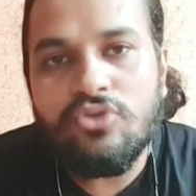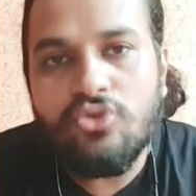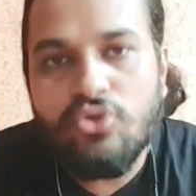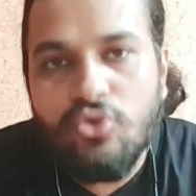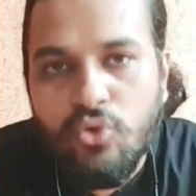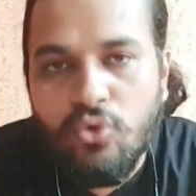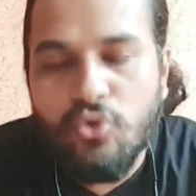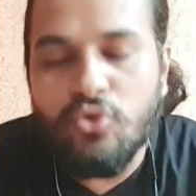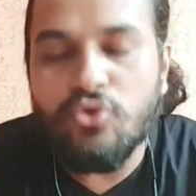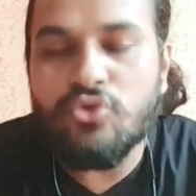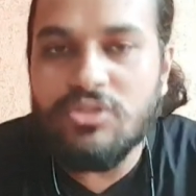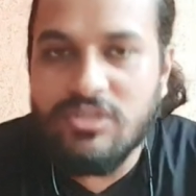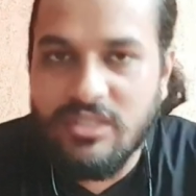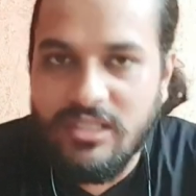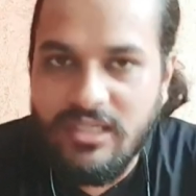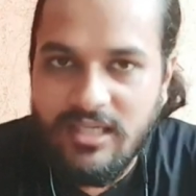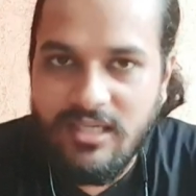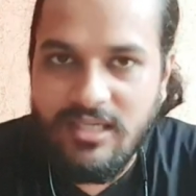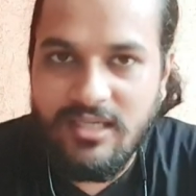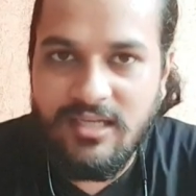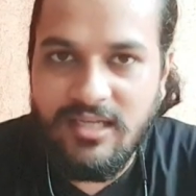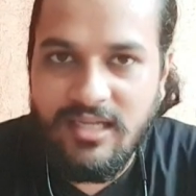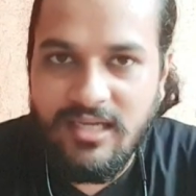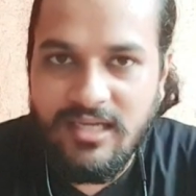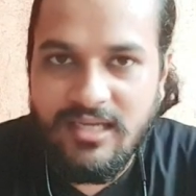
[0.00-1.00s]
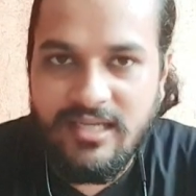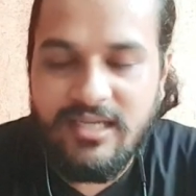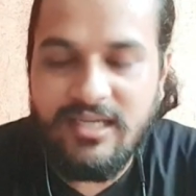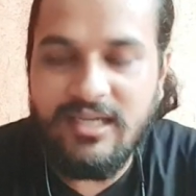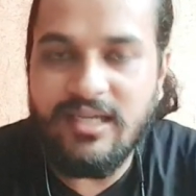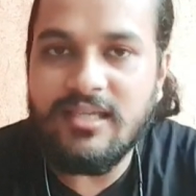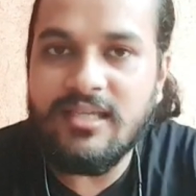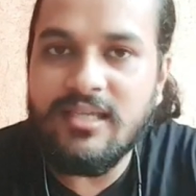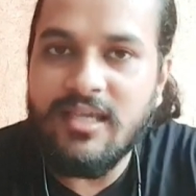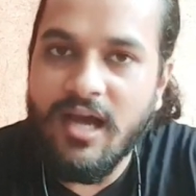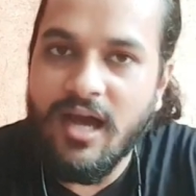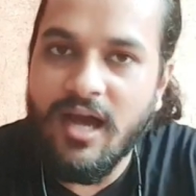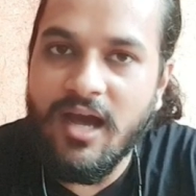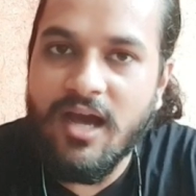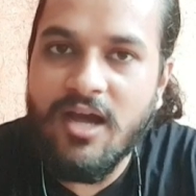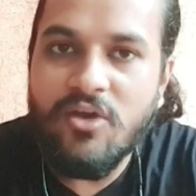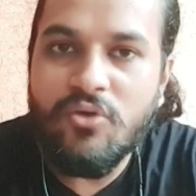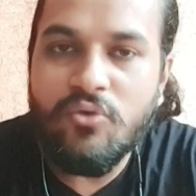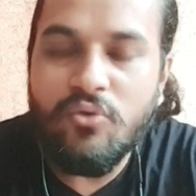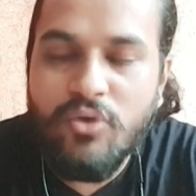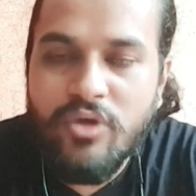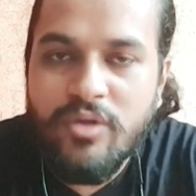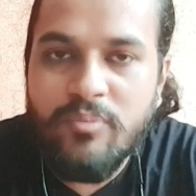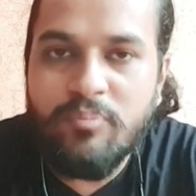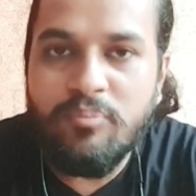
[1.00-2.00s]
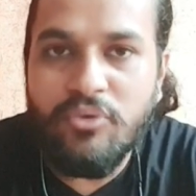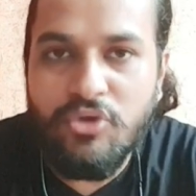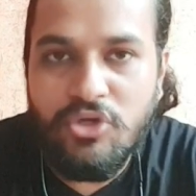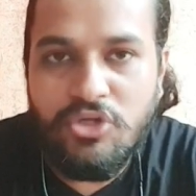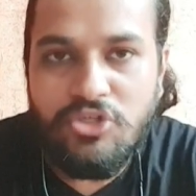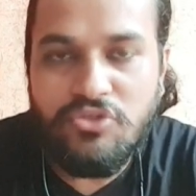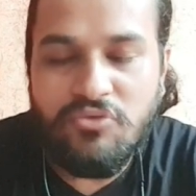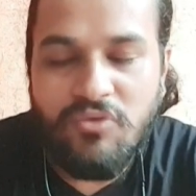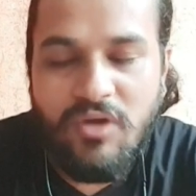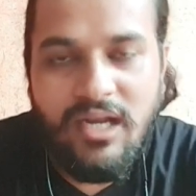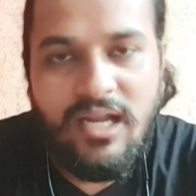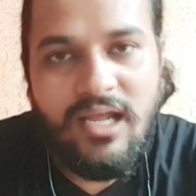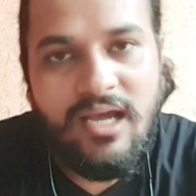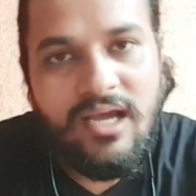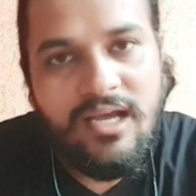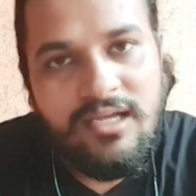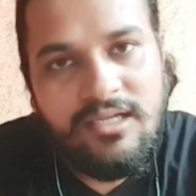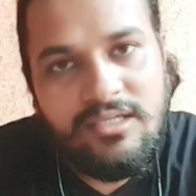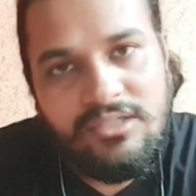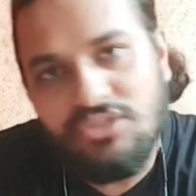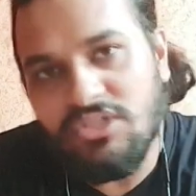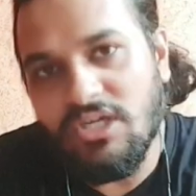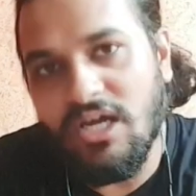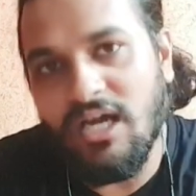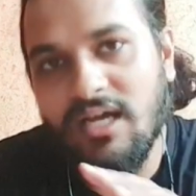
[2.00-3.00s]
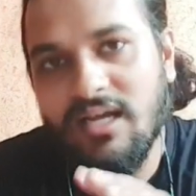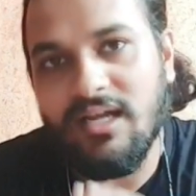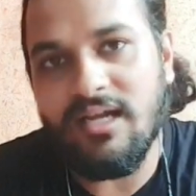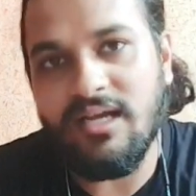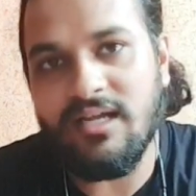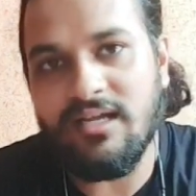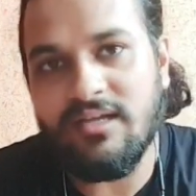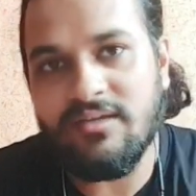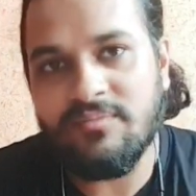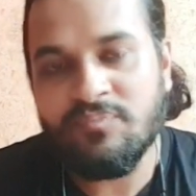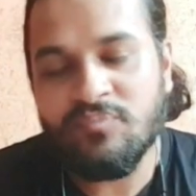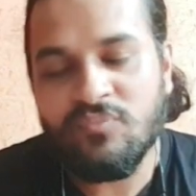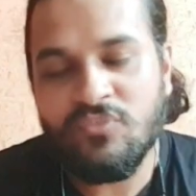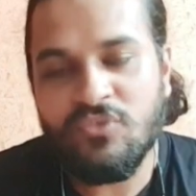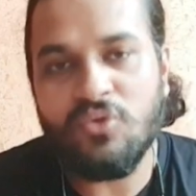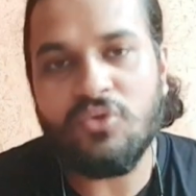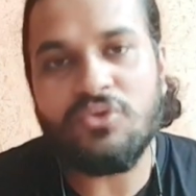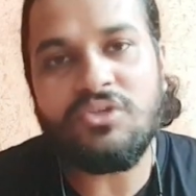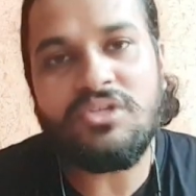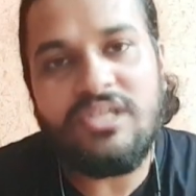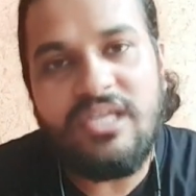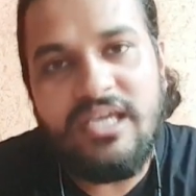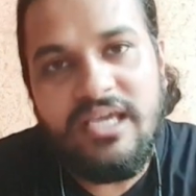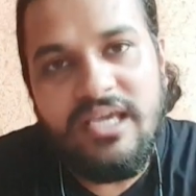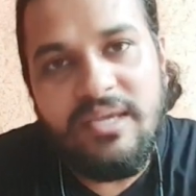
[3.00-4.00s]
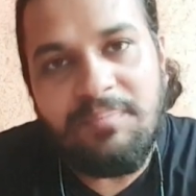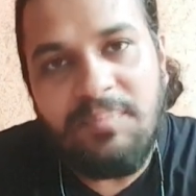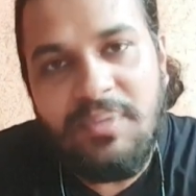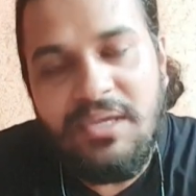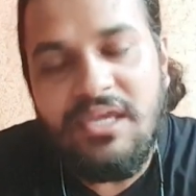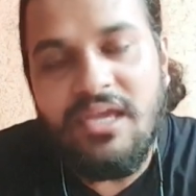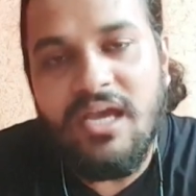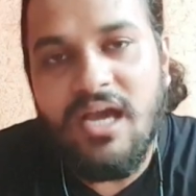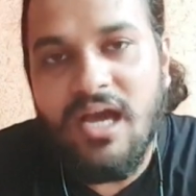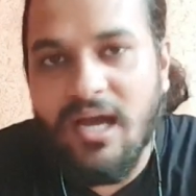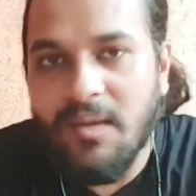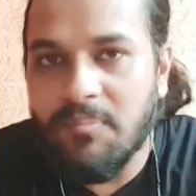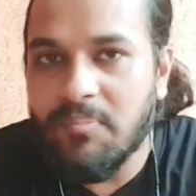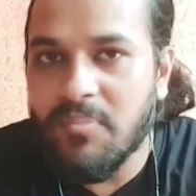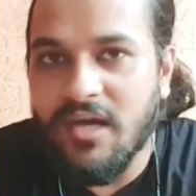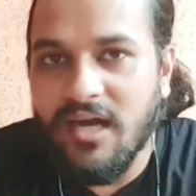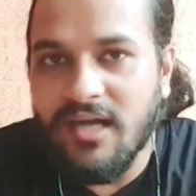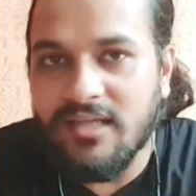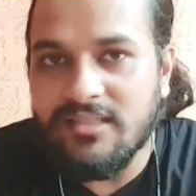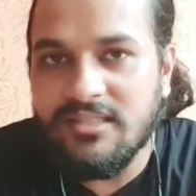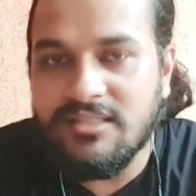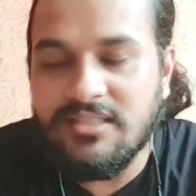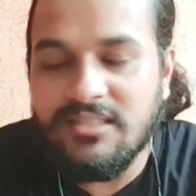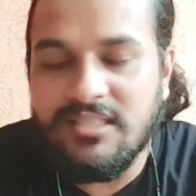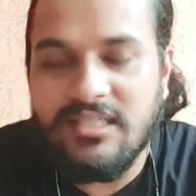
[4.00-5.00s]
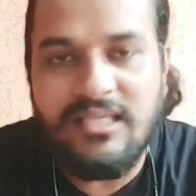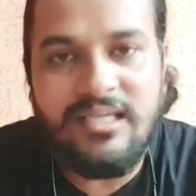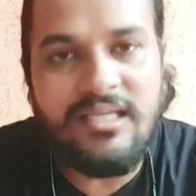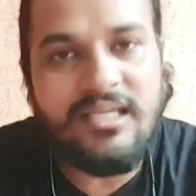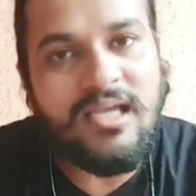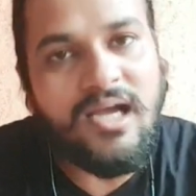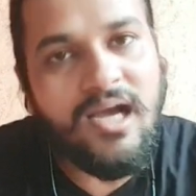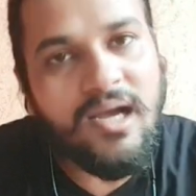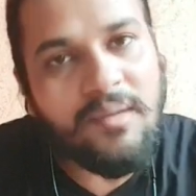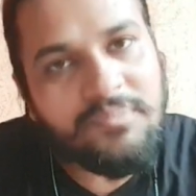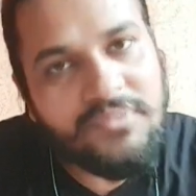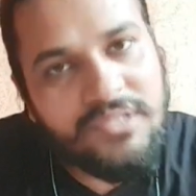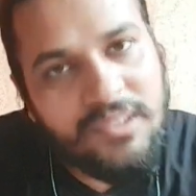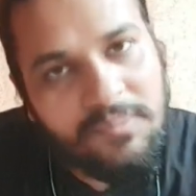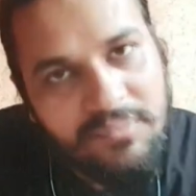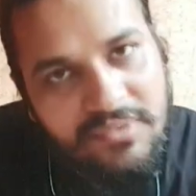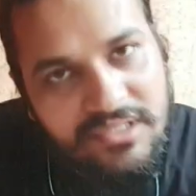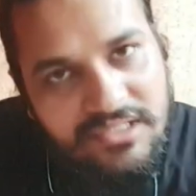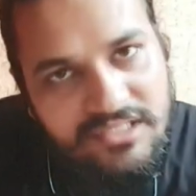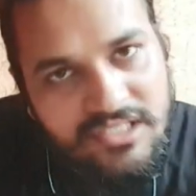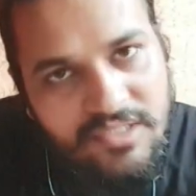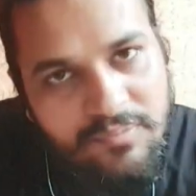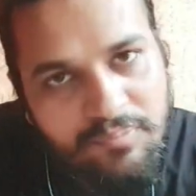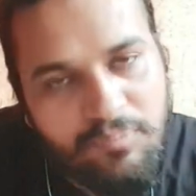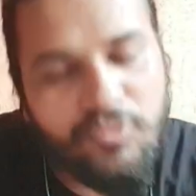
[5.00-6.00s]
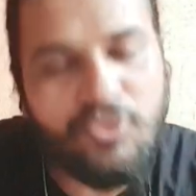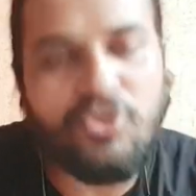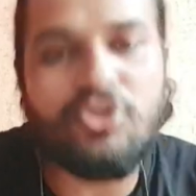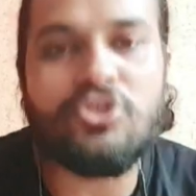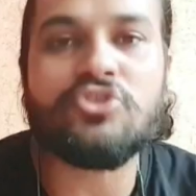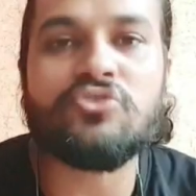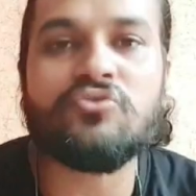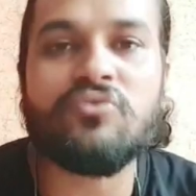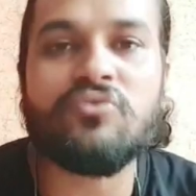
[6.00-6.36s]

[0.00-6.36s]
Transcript: दूर से लगेगा कि हाँ कोई पुलिस वाला जा रहा है तो ये भी आप कहाँ से सीखेंगे आप जब किसी पुलिस